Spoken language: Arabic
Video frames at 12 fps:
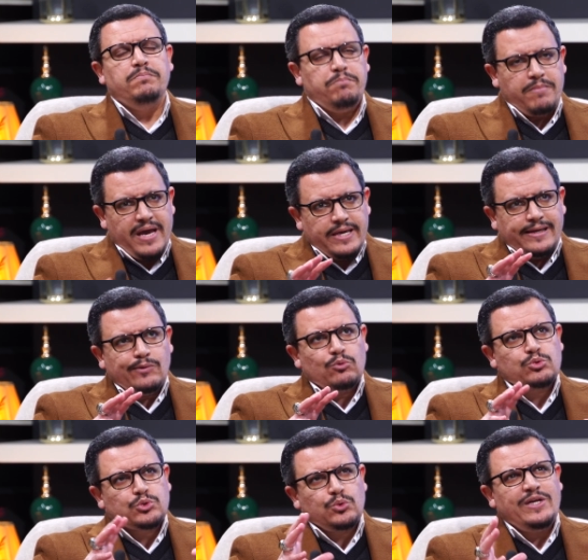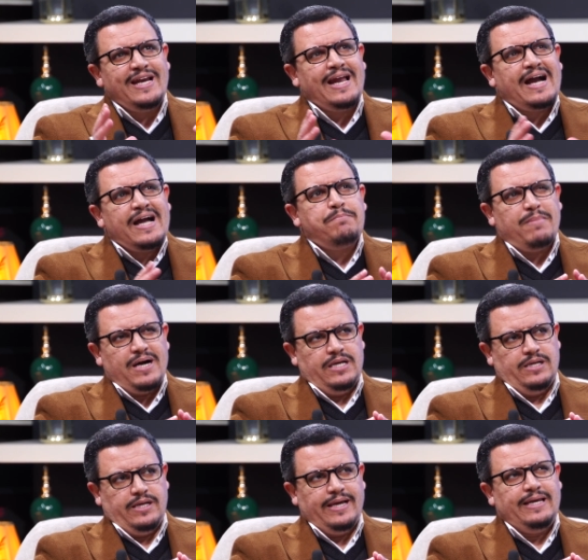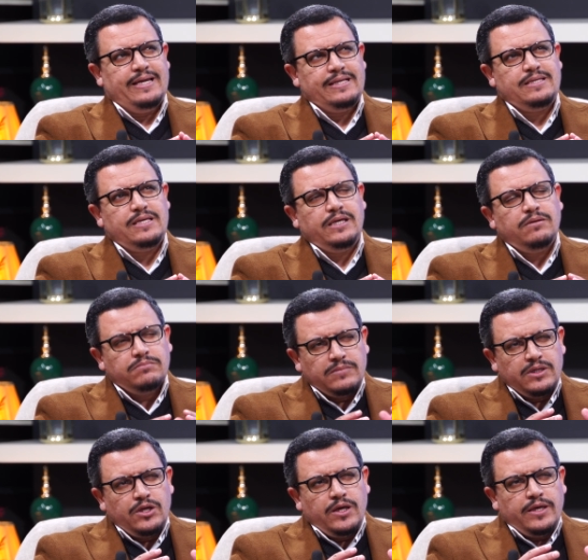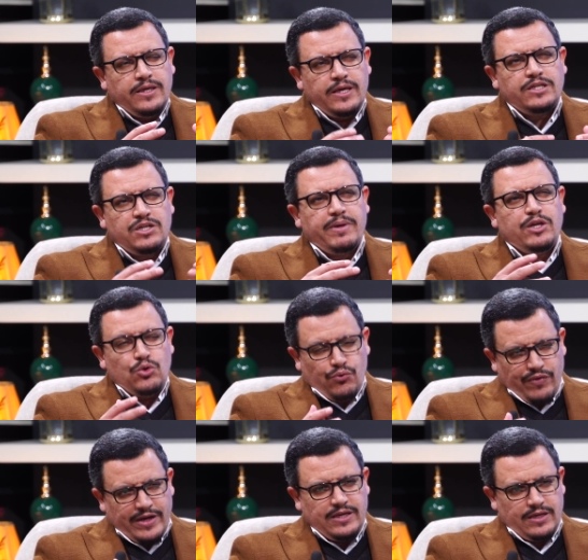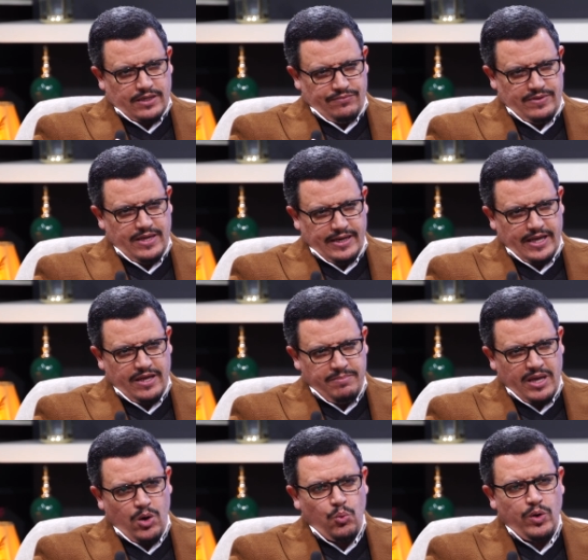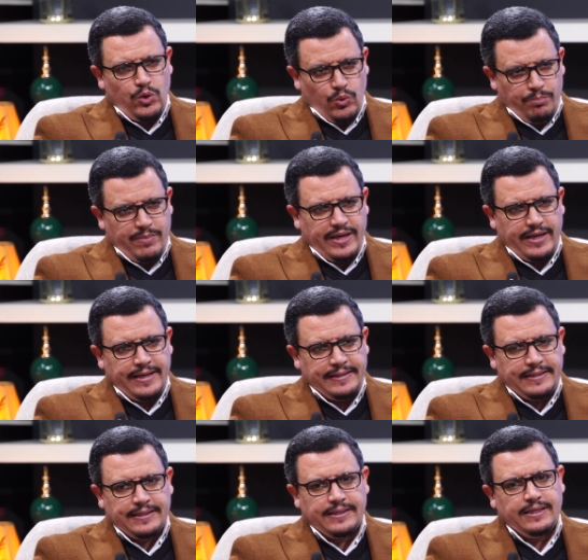ما هي الأصول العامة التي يجب أن يفكر فيها الآباء والأمهات